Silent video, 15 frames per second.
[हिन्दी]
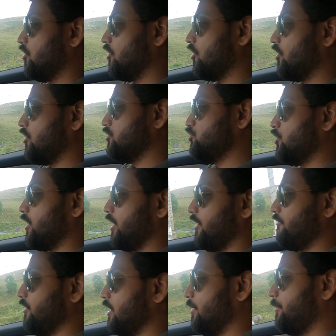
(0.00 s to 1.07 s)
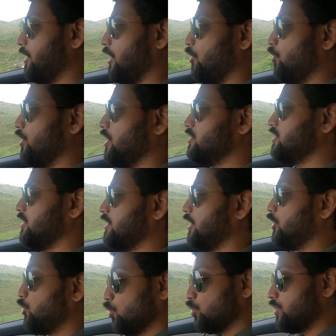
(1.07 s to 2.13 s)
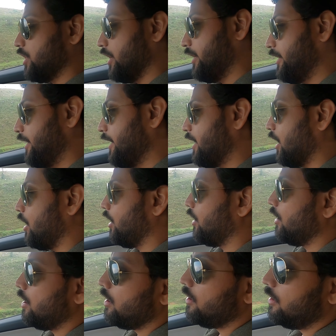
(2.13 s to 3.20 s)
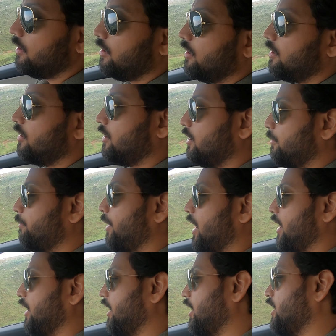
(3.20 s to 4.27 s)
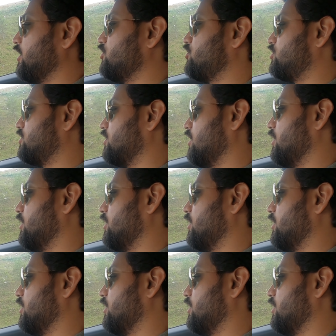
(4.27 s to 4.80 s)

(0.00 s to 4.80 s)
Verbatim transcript: और जो अराइवल हमारा होना चाहिए था थर्टी का आ, बारिश